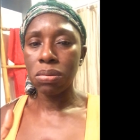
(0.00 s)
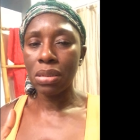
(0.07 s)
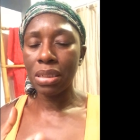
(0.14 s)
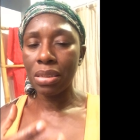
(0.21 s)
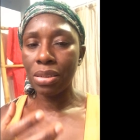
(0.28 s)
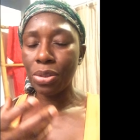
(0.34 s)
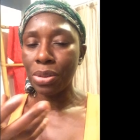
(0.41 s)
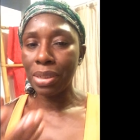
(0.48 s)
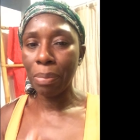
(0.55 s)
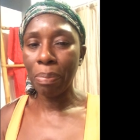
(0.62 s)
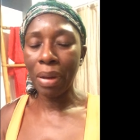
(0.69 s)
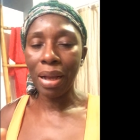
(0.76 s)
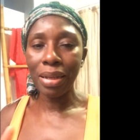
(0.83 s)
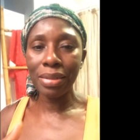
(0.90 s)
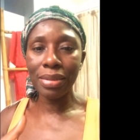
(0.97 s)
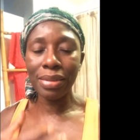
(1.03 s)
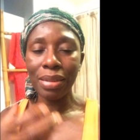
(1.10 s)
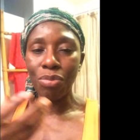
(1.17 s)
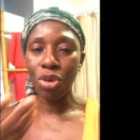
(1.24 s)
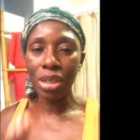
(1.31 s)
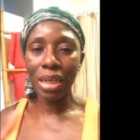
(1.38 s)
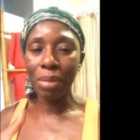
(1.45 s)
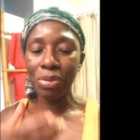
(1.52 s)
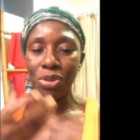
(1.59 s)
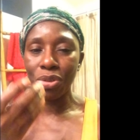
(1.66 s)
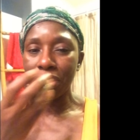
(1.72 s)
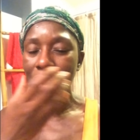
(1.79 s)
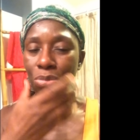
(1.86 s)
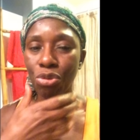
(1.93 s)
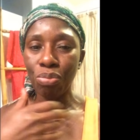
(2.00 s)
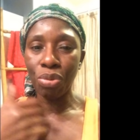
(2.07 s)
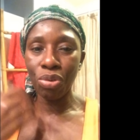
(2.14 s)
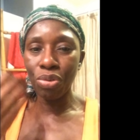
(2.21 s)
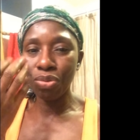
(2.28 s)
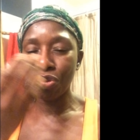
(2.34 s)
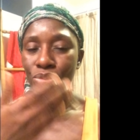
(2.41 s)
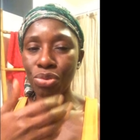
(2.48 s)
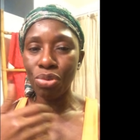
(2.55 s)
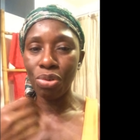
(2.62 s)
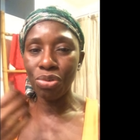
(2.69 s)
Je ne sais pas si c'est moi qui ai l'impression que ça me brûle autour de...